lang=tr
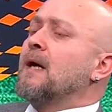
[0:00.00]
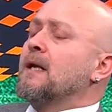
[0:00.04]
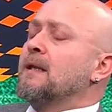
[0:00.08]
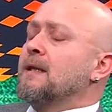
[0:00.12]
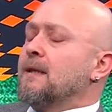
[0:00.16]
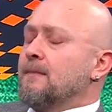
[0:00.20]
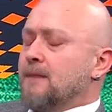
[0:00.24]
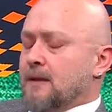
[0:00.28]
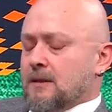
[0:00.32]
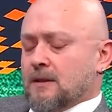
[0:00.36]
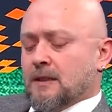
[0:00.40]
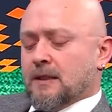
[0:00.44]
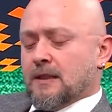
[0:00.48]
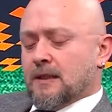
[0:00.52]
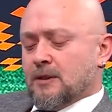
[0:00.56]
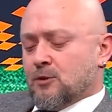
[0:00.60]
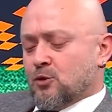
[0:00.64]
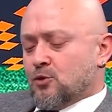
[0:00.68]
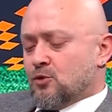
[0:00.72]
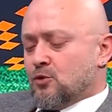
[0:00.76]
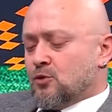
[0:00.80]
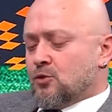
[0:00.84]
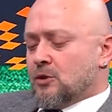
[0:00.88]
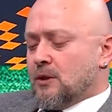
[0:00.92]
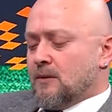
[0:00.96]
Normalde bak
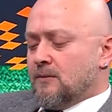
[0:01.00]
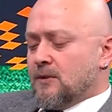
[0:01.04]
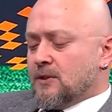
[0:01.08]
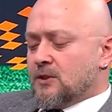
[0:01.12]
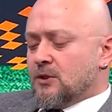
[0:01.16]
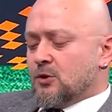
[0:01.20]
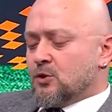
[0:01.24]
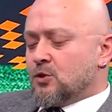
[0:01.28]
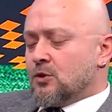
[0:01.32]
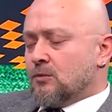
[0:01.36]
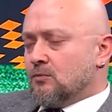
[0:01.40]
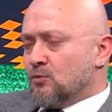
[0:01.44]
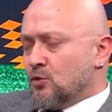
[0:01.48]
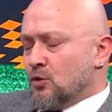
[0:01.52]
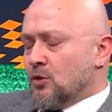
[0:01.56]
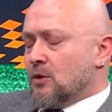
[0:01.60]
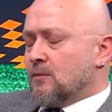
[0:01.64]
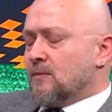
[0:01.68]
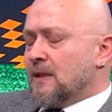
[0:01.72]
hayır şunu söylemeye çalışıyorum.